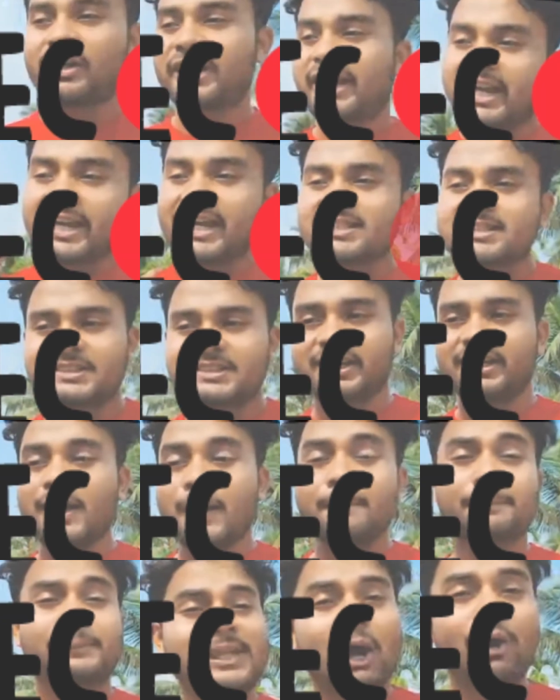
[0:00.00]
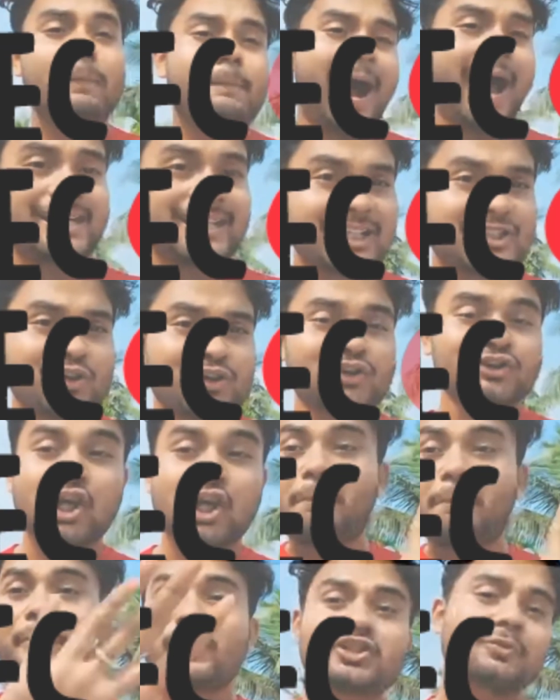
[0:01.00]
এগেনস্টে তা ওই ভাইটার জন্য
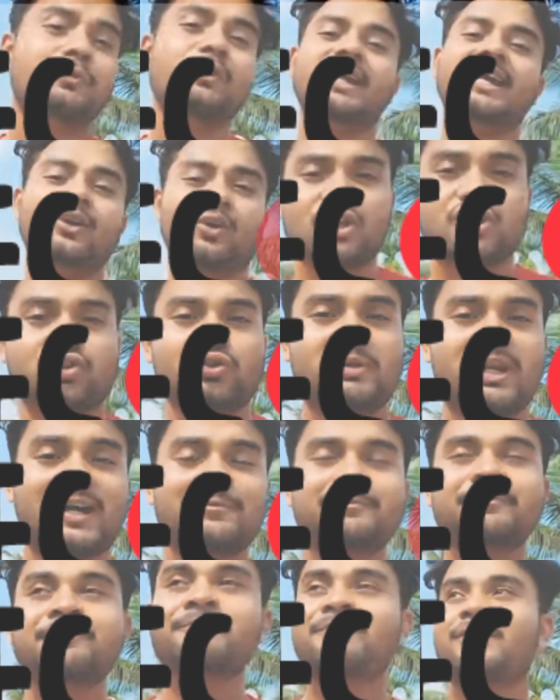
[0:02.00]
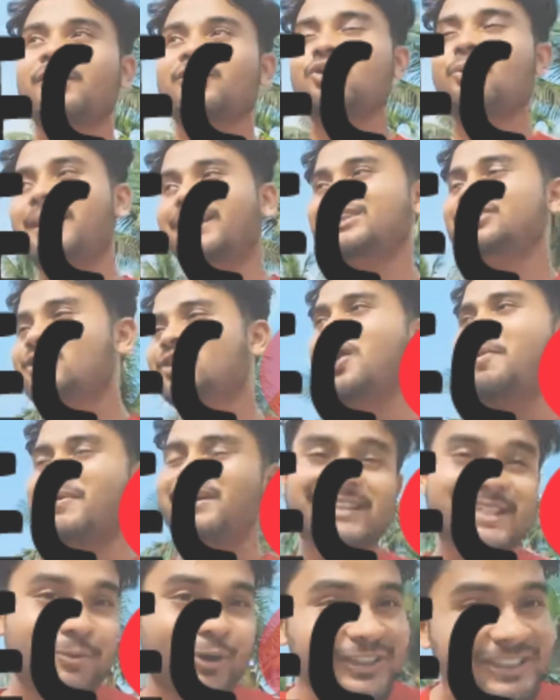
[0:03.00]
সব কিছু ভুলে গিয়ে লড়েছো তোমরা তোমাদের জন্য আমার
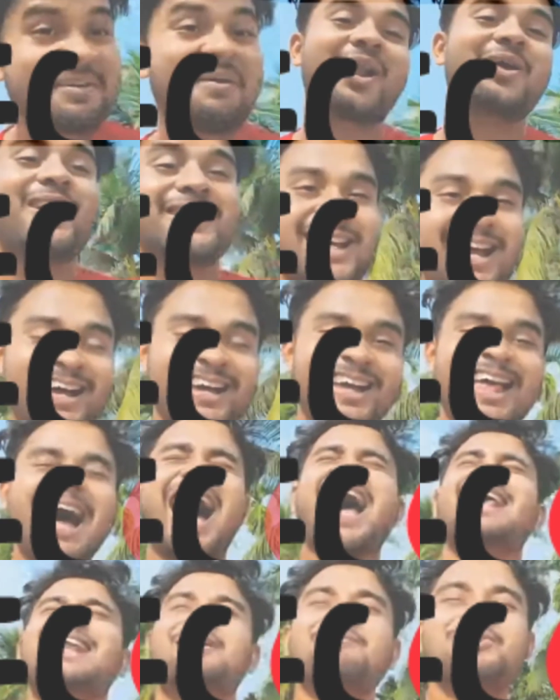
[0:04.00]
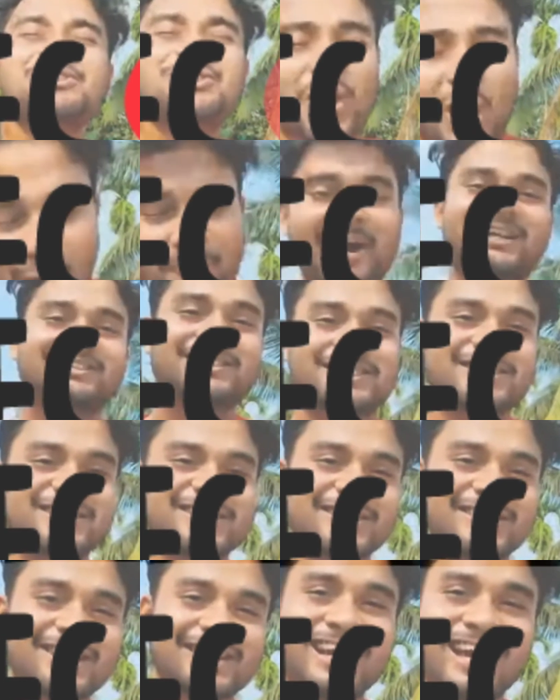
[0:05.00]
জীবন দিয়ে ভালোবাসা আই লাভ ইউ সো মাচ
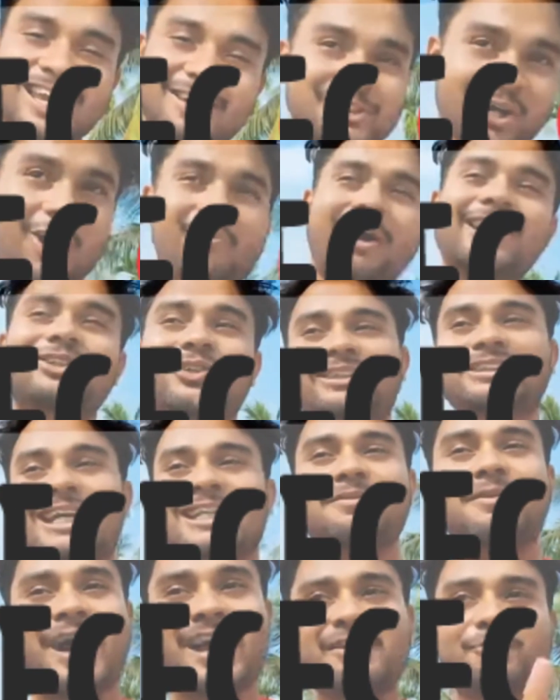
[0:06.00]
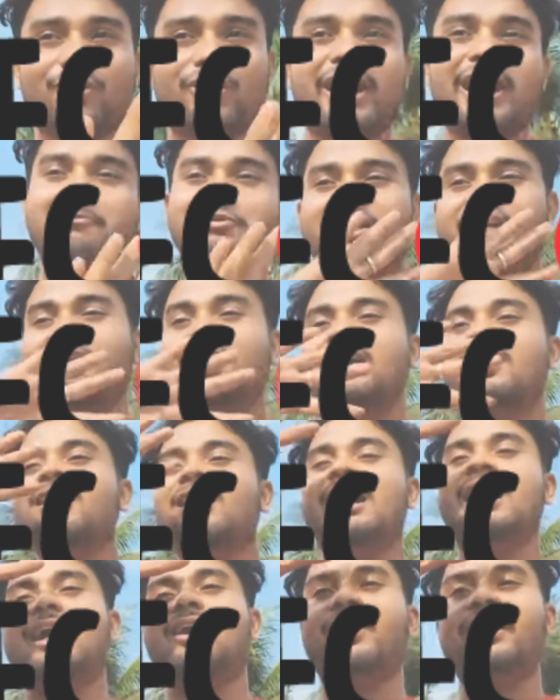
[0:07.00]
আই লাভ ইউ সো মাচ অনেক দাদা ভাই বোনের এমনকি
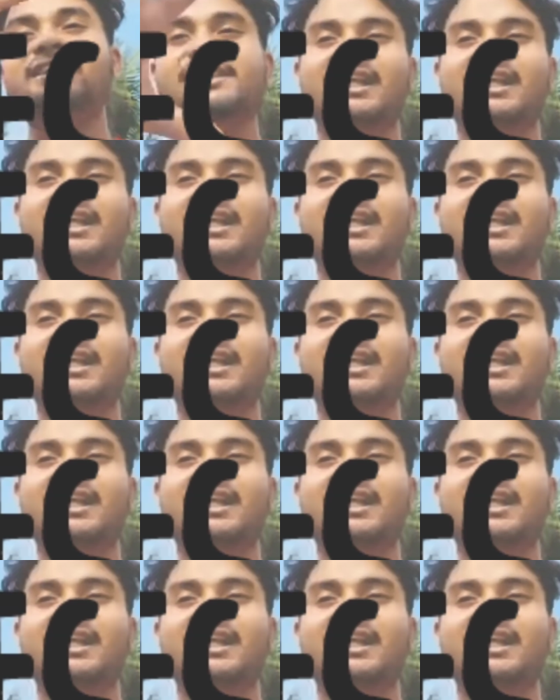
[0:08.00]
অনেক